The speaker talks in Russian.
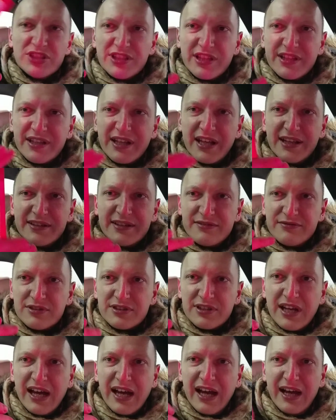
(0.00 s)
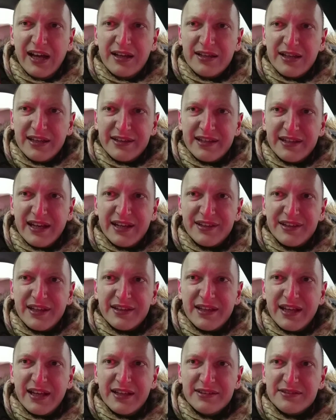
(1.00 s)
ананасы? Вот А – это
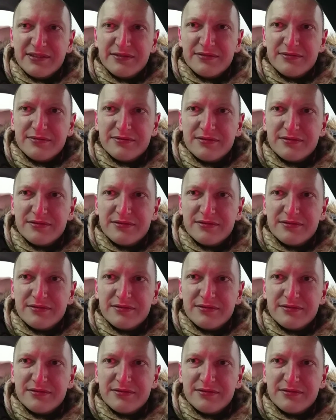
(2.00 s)
ананас.